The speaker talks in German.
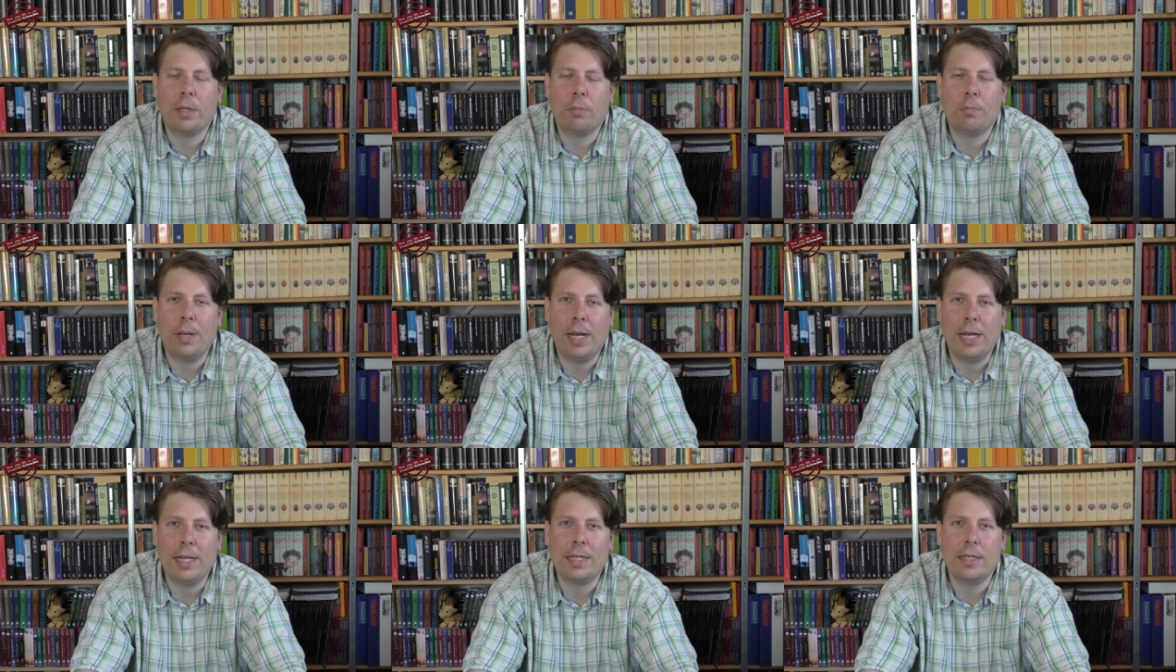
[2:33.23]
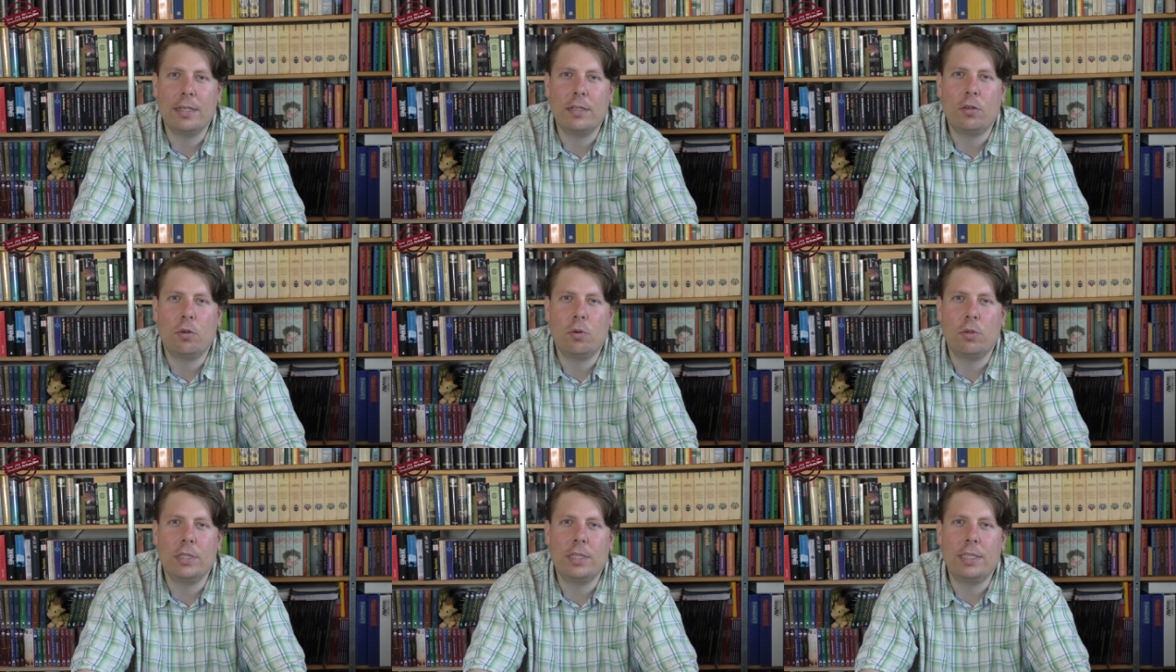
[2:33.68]
packen
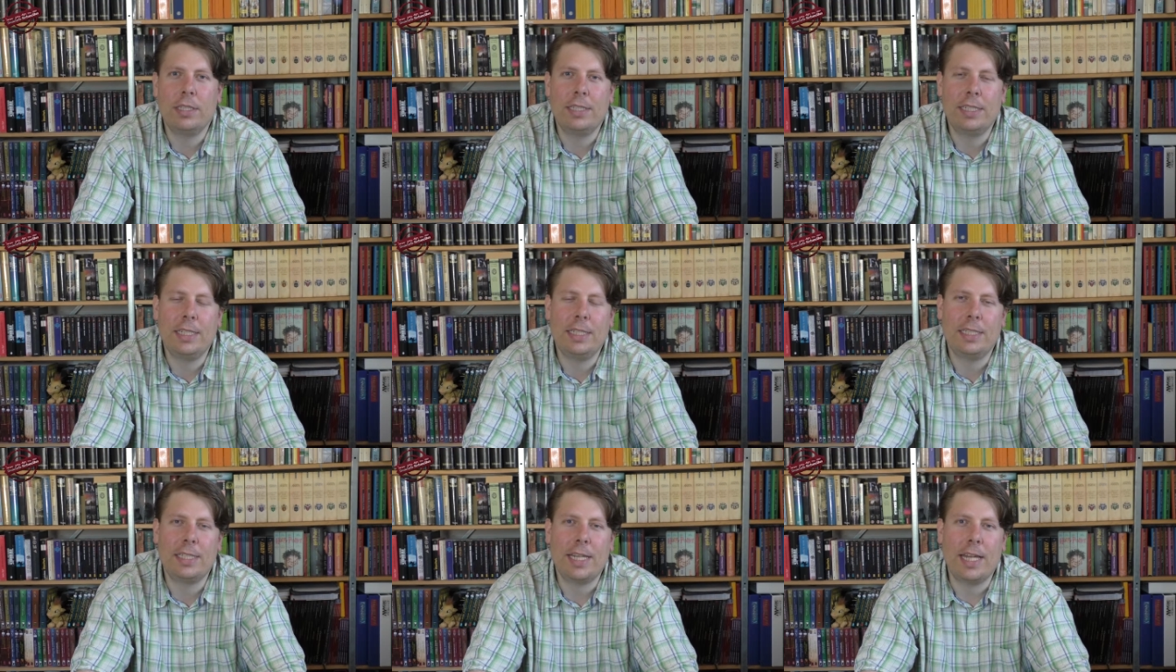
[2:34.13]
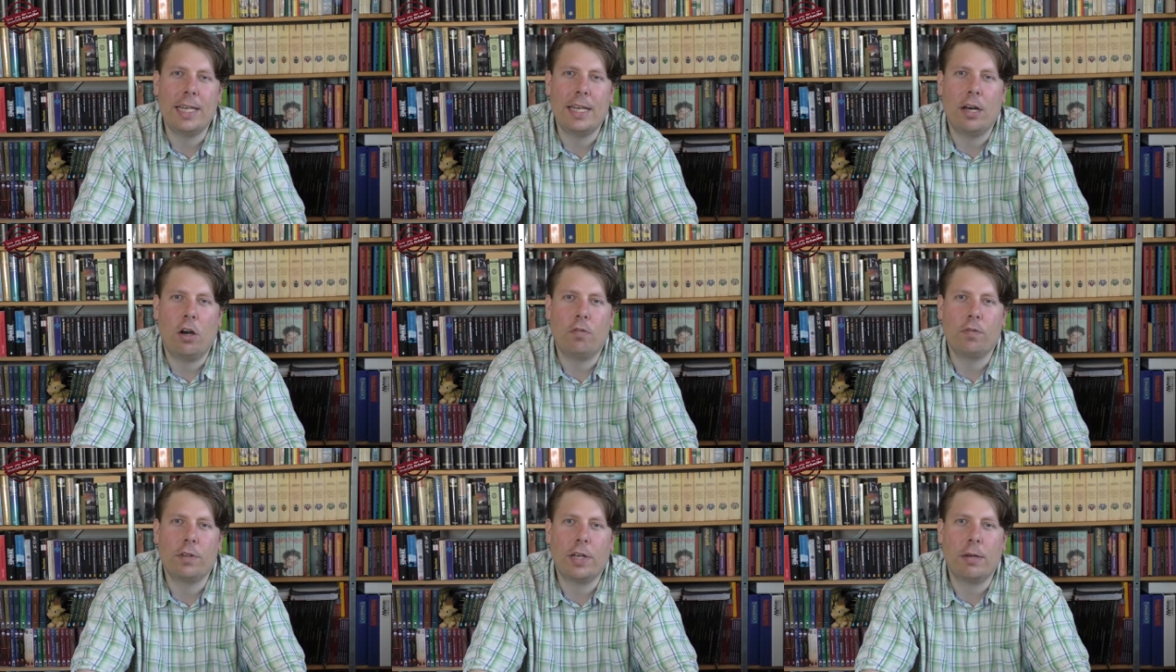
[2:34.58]
und sich seinen
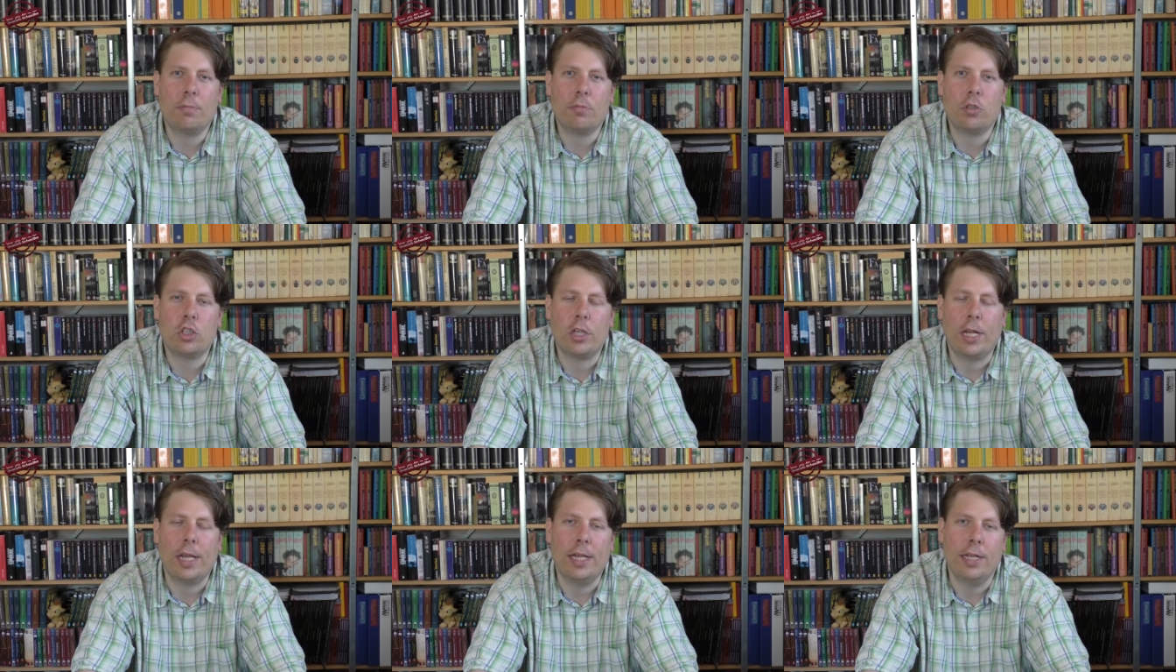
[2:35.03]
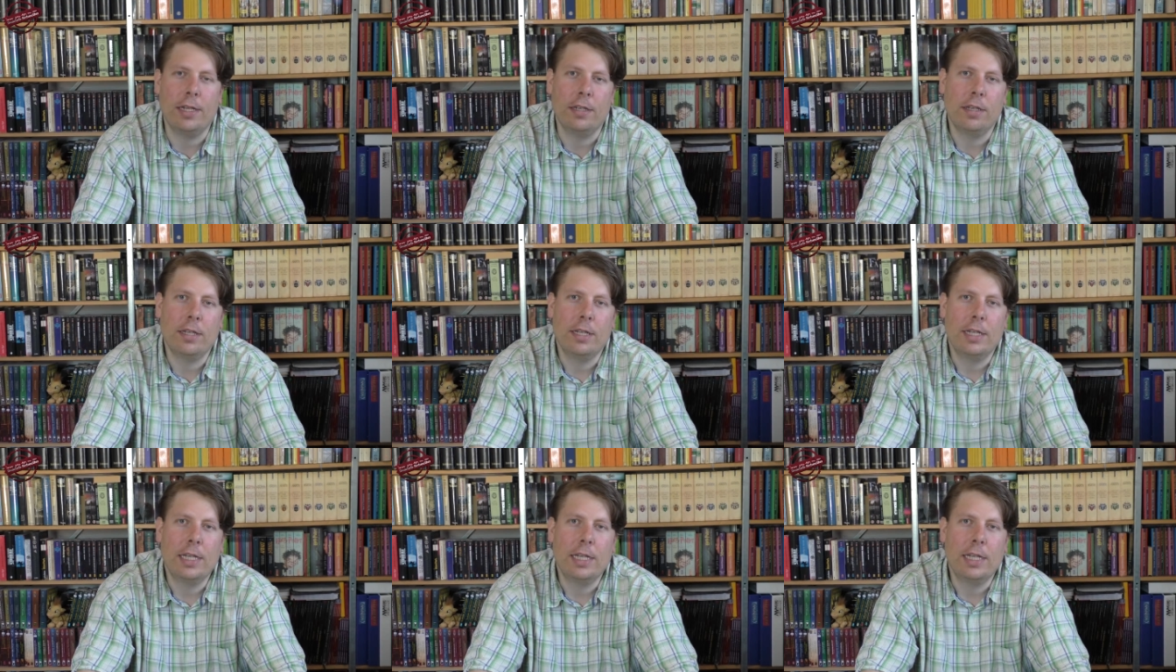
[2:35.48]
Aufgaben stellen.